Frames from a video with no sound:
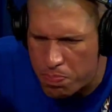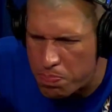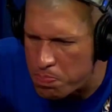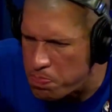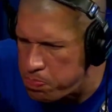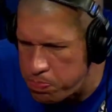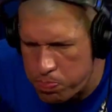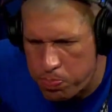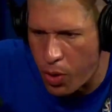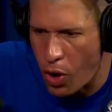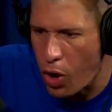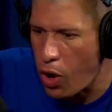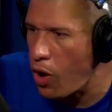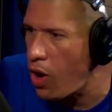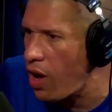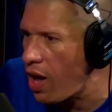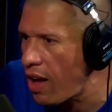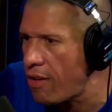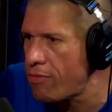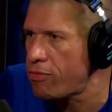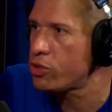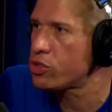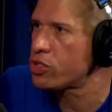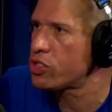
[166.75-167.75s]
Porra,
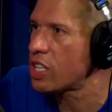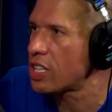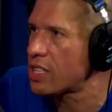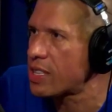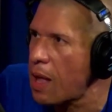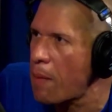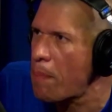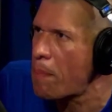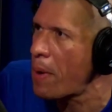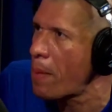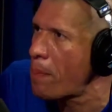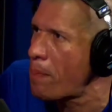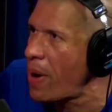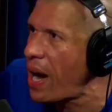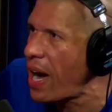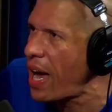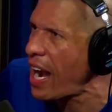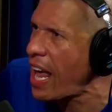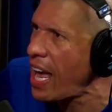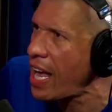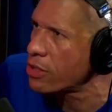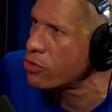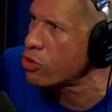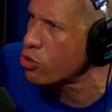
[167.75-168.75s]
você tá
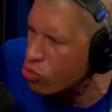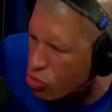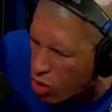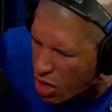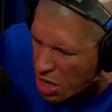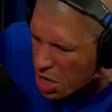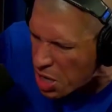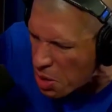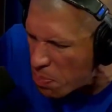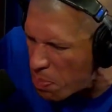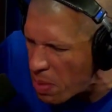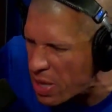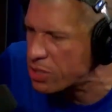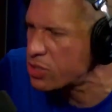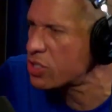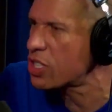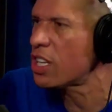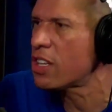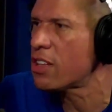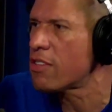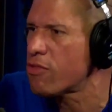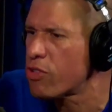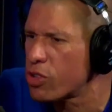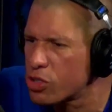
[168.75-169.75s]
preparado, eu tô aqui
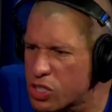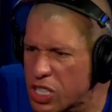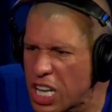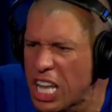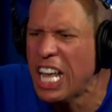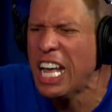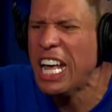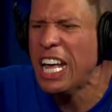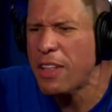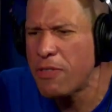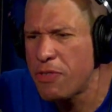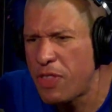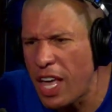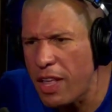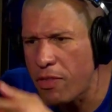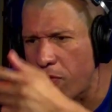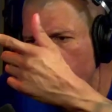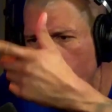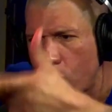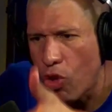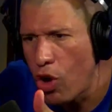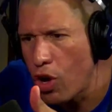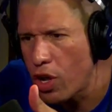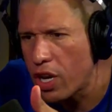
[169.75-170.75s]
pensando em você.
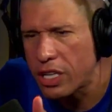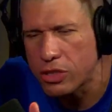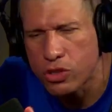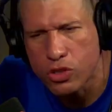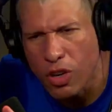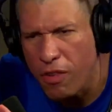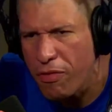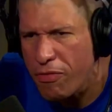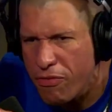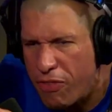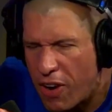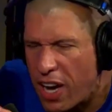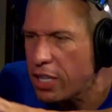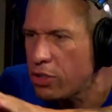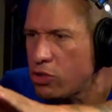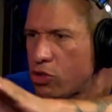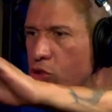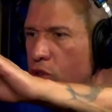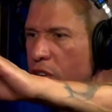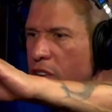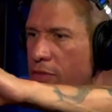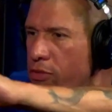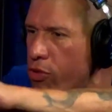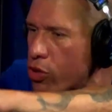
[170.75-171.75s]
Detona, só faz
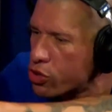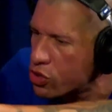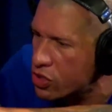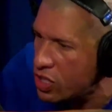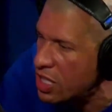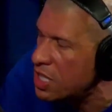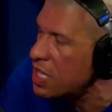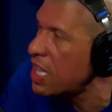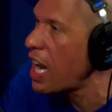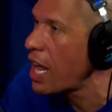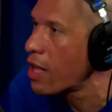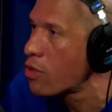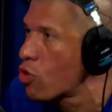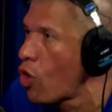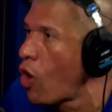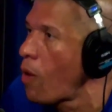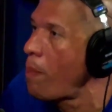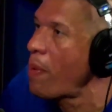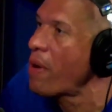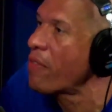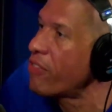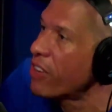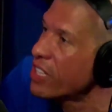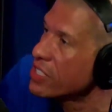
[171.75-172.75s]
o que você treinou
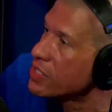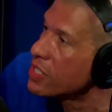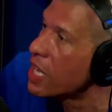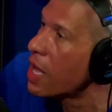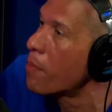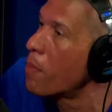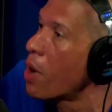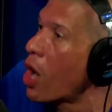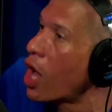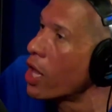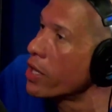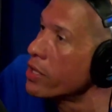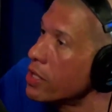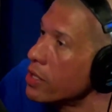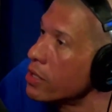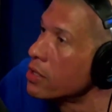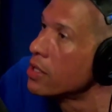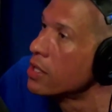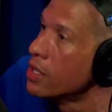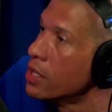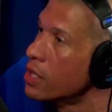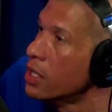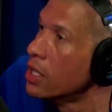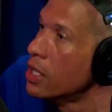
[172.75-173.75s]
para fazer, brother. Que
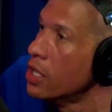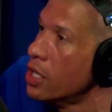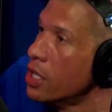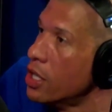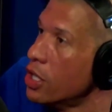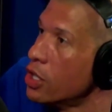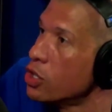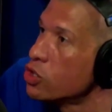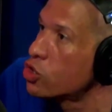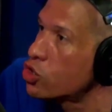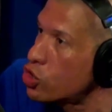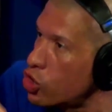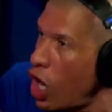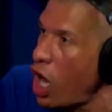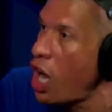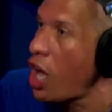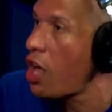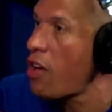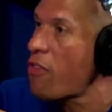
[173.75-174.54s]
dá tudo certo. Só né?